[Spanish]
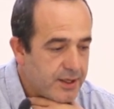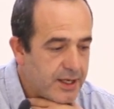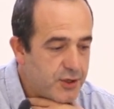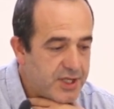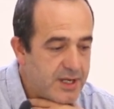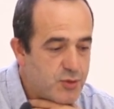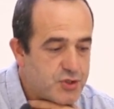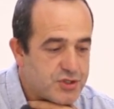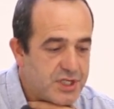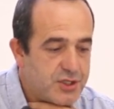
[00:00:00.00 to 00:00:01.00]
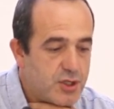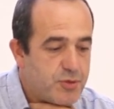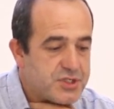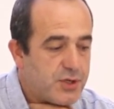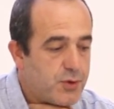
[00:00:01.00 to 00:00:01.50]
que no tiene mucho sentido,
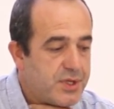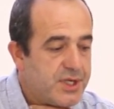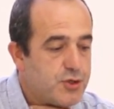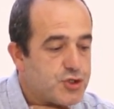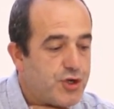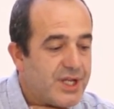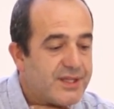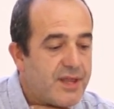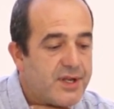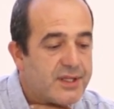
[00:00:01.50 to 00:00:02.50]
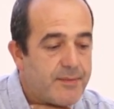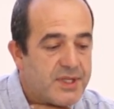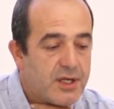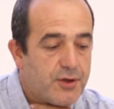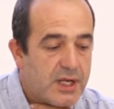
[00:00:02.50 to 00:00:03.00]
pues el cruce nos conecta
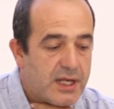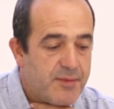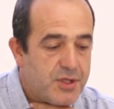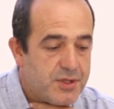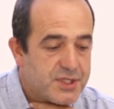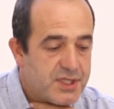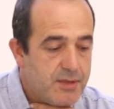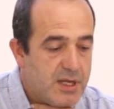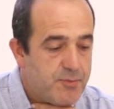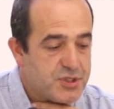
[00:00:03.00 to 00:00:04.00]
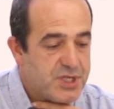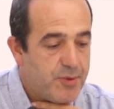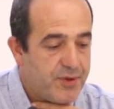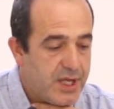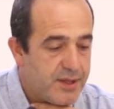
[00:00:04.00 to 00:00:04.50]
directamente con el camino de Esquivel, pues se
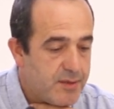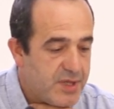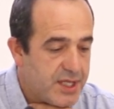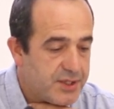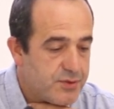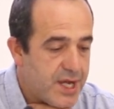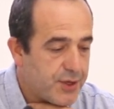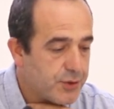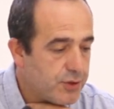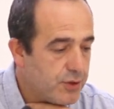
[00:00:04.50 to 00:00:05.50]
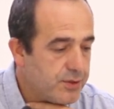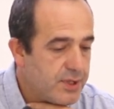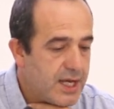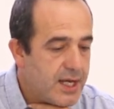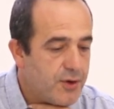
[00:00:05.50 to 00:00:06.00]
podría hacer mediante una
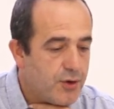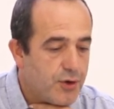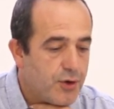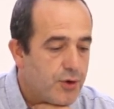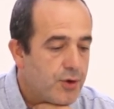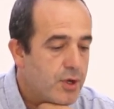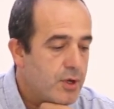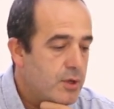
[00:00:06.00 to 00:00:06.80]
rotonda o,